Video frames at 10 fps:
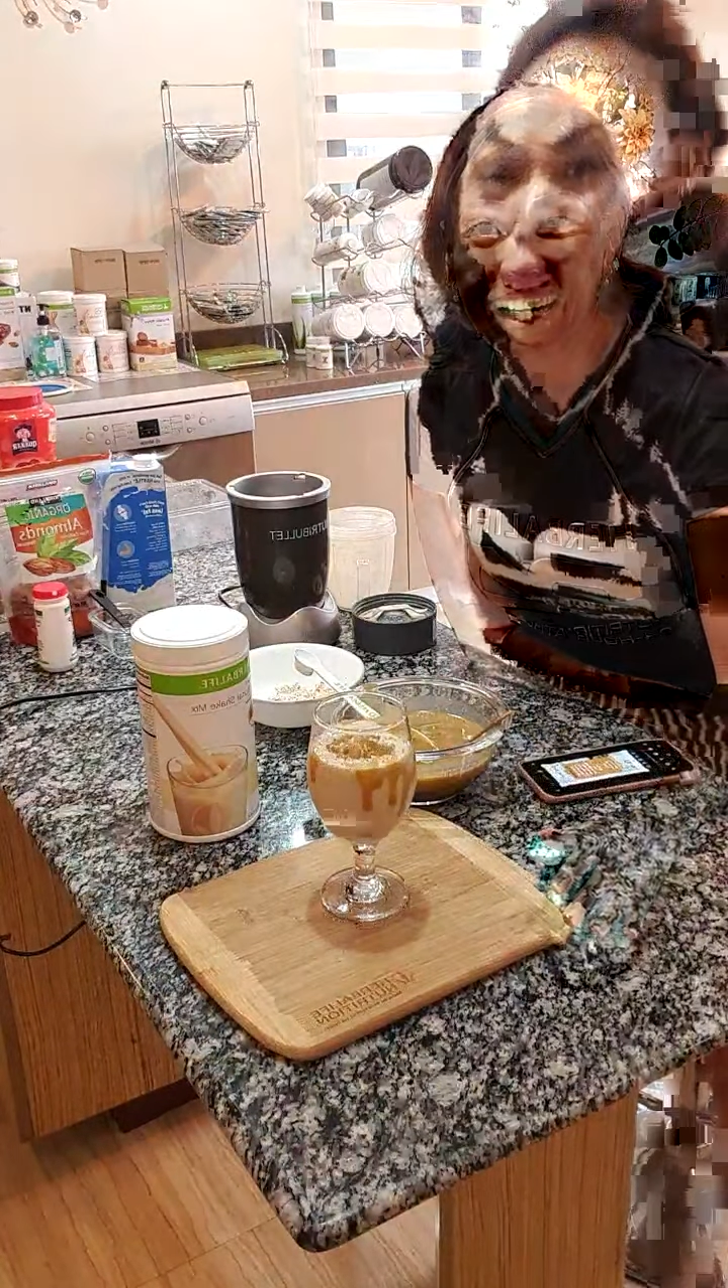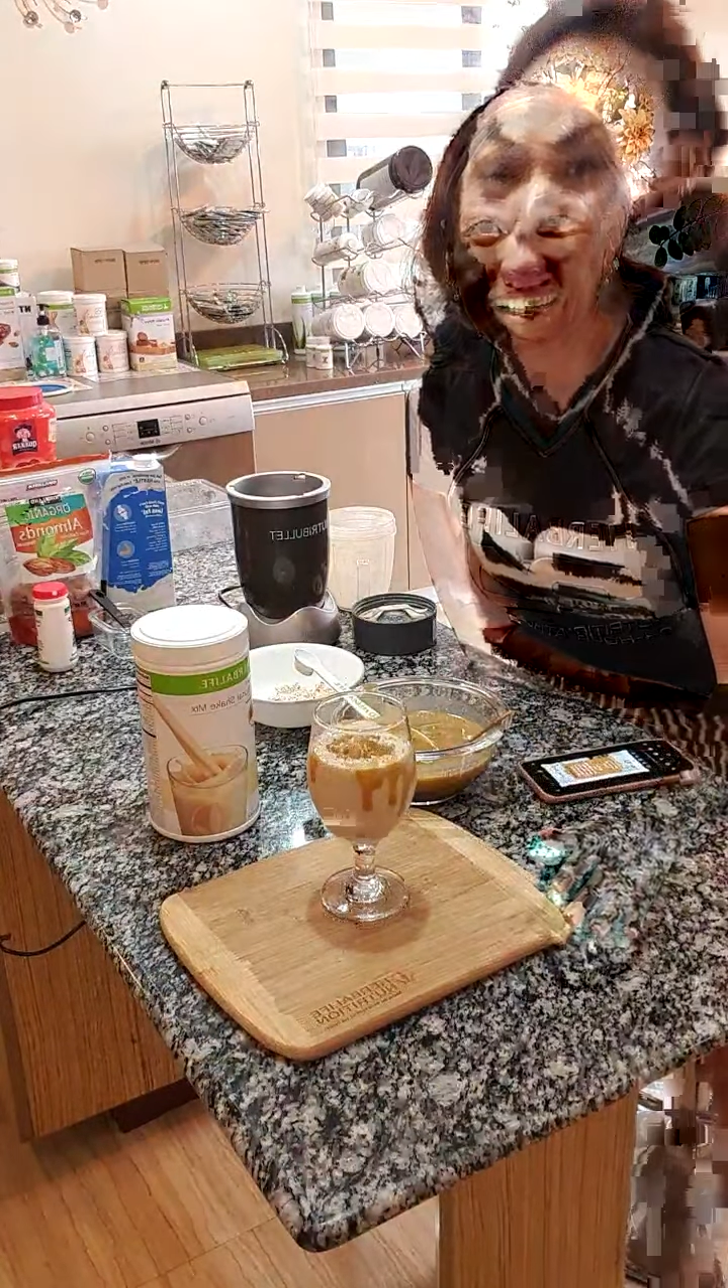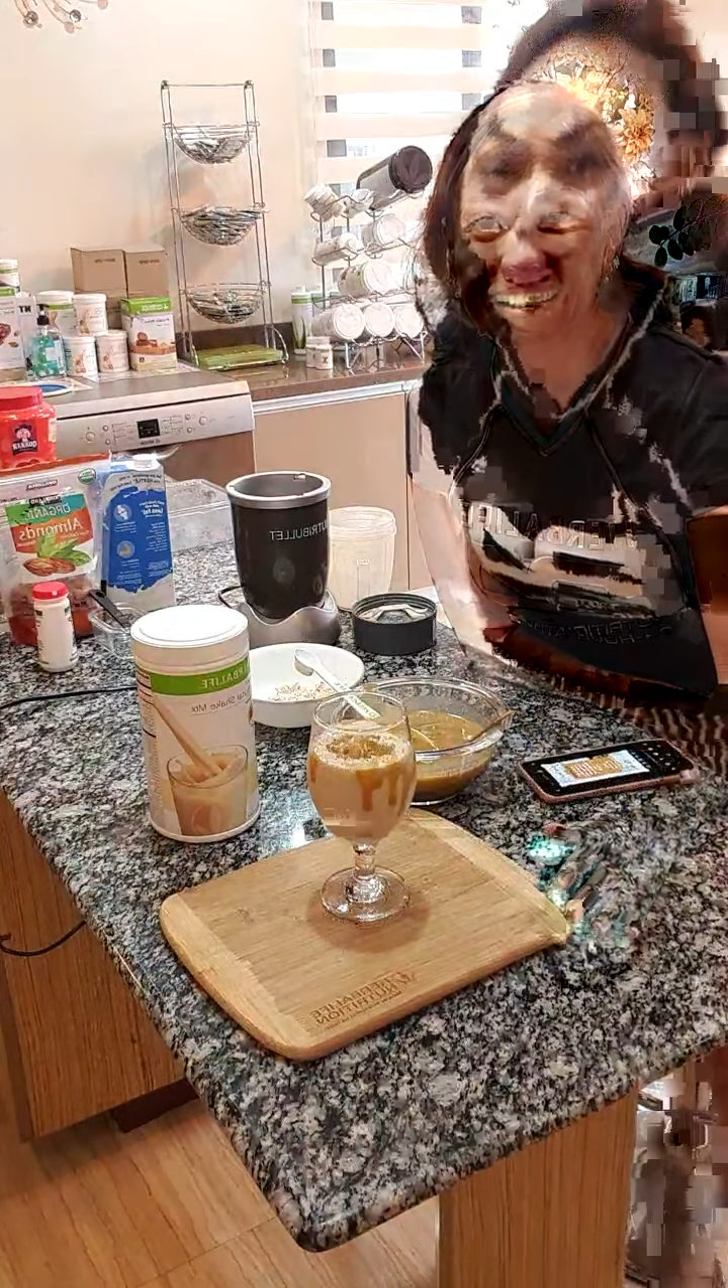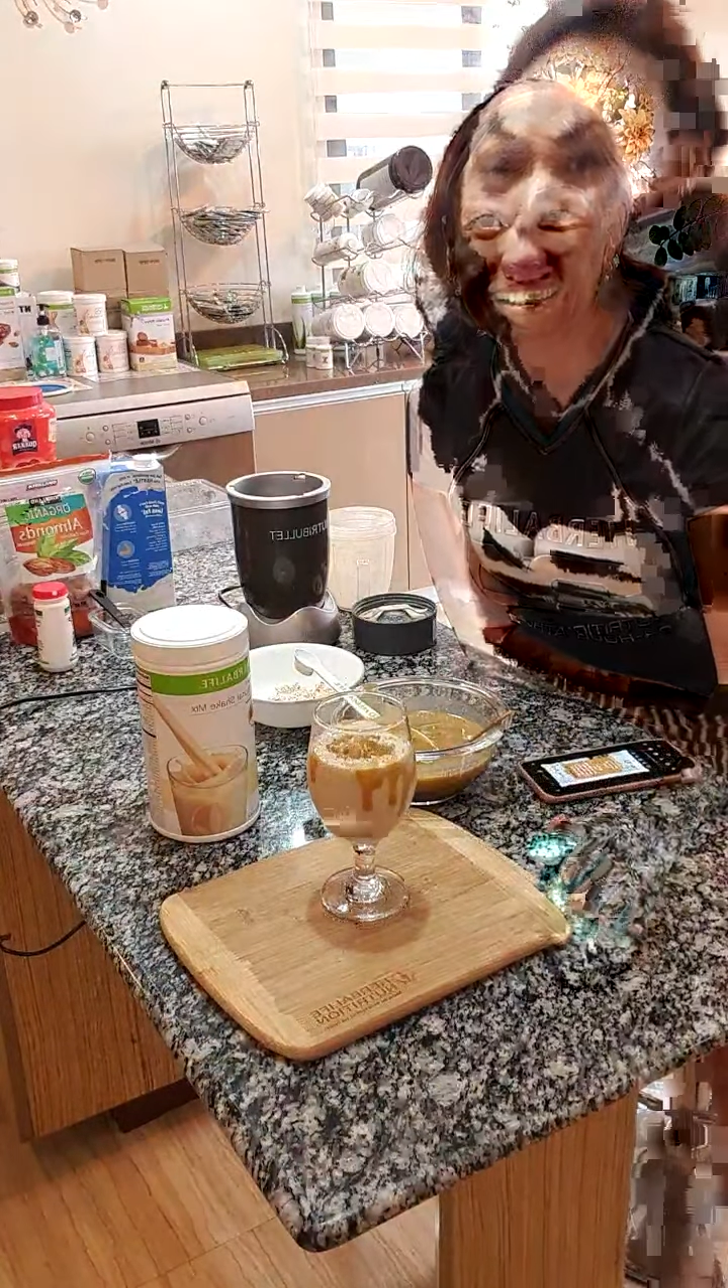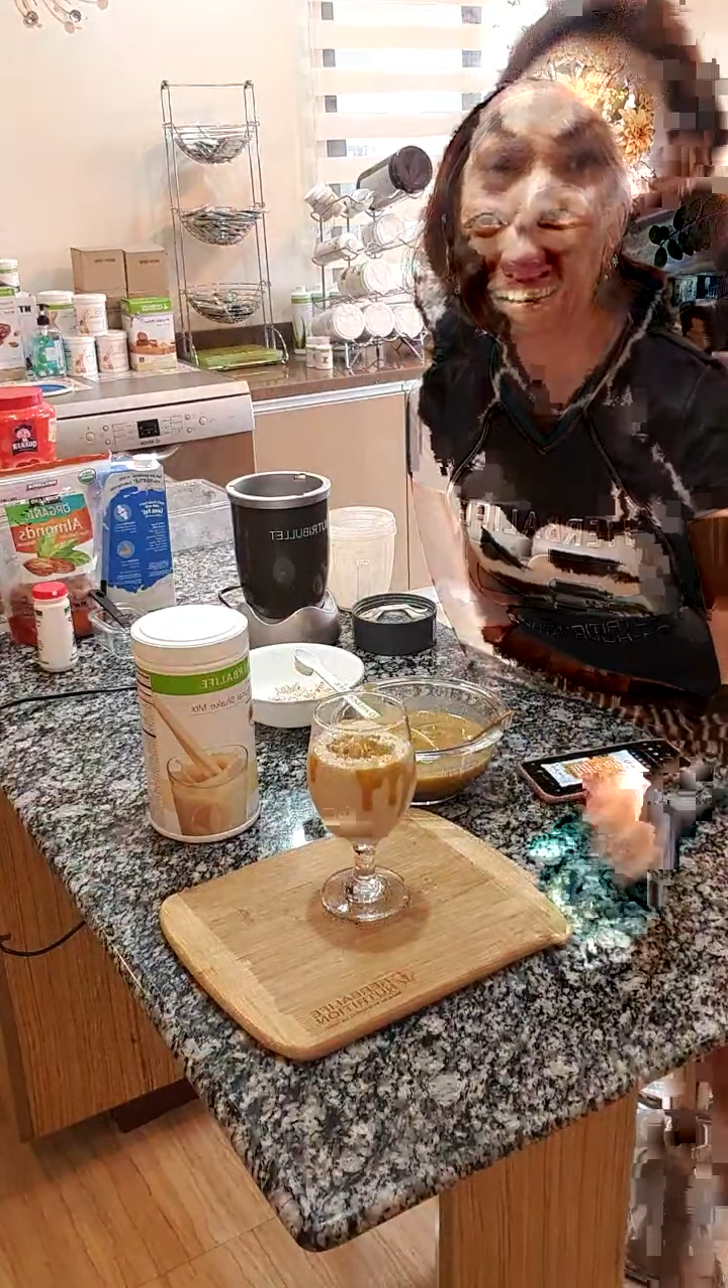ang